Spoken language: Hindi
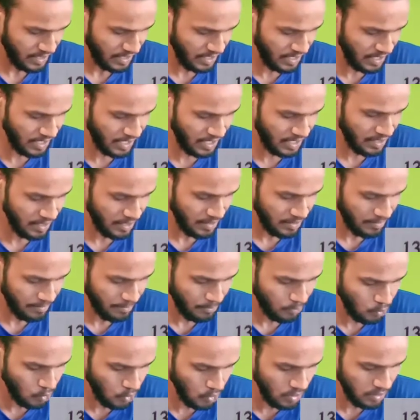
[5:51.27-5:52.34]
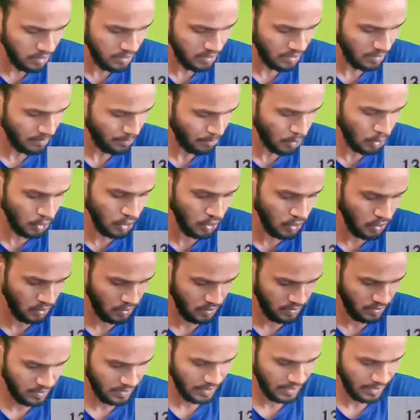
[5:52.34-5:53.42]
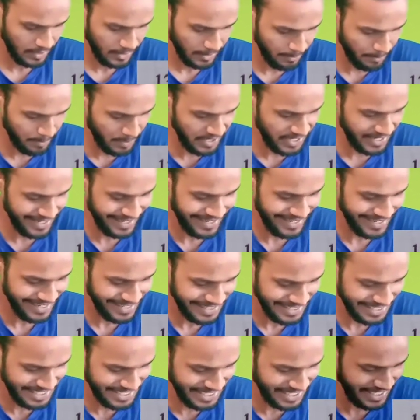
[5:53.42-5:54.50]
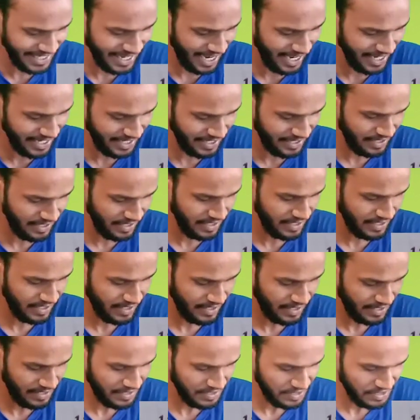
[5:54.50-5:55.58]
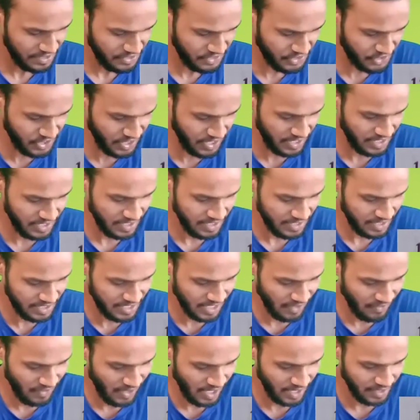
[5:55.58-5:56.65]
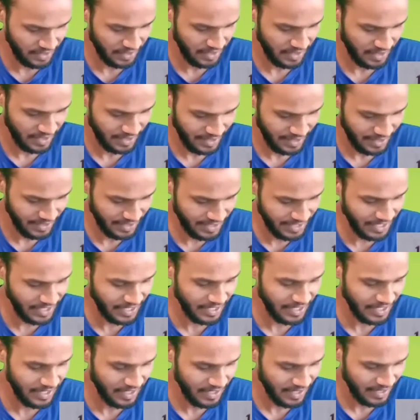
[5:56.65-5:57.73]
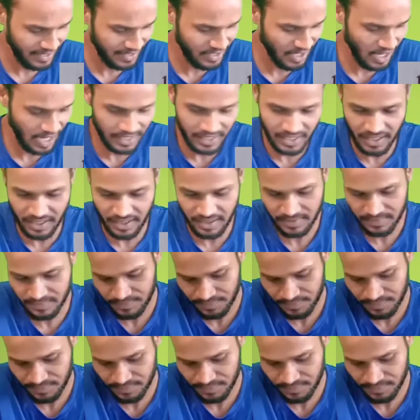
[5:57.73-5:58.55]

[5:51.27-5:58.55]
ए पुल पुलू बी जी आई सी जवान डी याकी